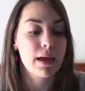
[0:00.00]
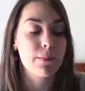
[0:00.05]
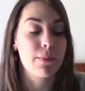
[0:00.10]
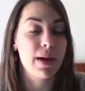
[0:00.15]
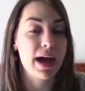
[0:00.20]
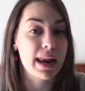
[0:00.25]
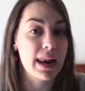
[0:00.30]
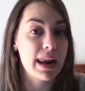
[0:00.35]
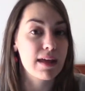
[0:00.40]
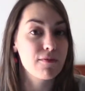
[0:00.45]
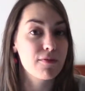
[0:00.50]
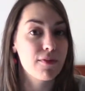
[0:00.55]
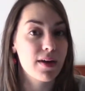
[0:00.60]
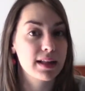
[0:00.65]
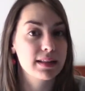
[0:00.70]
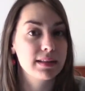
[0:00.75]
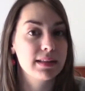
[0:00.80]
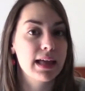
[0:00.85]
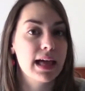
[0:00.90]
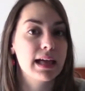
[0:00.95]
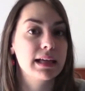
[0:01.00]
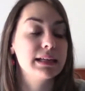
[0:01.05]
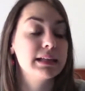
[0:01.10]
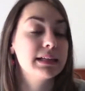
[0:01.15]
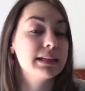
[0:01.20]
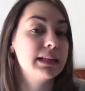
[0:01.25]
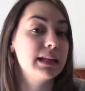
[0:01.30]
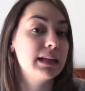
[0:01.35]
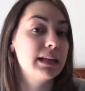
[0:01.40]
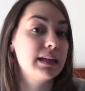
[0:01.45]
parla infatti
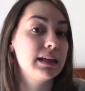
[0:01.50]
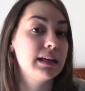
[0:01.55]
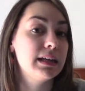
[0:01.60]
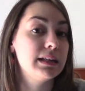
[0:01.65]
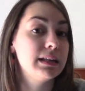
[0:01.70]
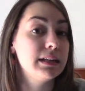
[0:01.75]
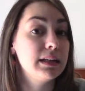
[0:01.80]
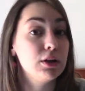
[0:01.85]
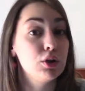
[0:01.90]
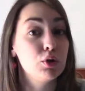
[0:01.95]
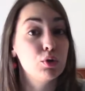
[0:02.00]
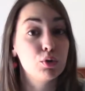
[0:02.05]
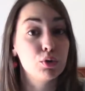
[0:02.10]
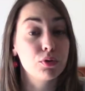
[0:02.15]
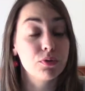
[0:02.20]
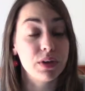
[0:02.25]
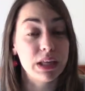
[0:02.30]
anche delle, delle loro